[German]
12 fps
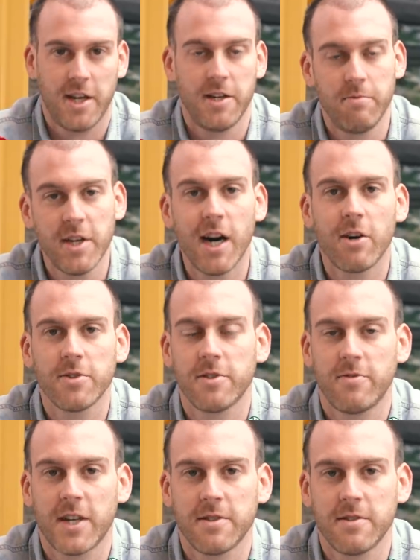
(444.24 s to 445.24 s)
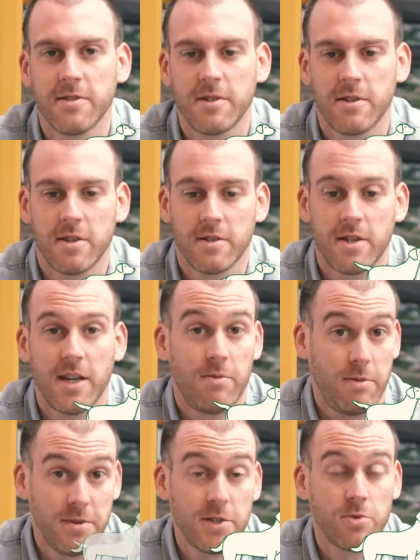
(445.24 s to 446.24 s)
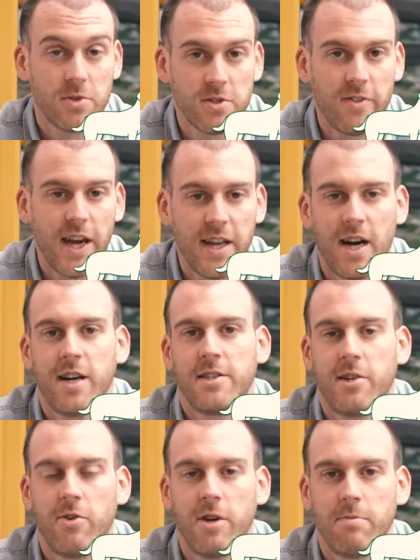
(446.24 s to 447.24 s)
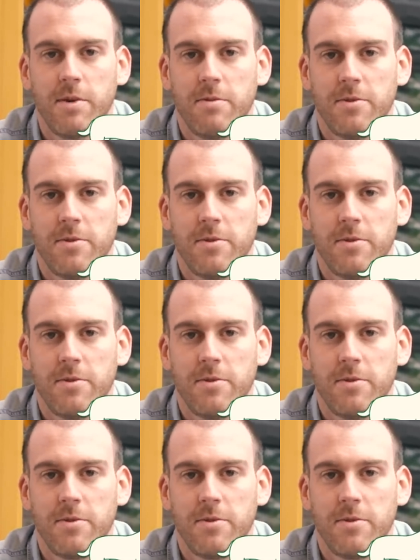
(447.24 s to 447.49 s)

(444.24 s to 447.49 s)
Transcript: nach einem Jahr ausgewachsen sind. Das kann aber bis zu zwei Jahre dauern bei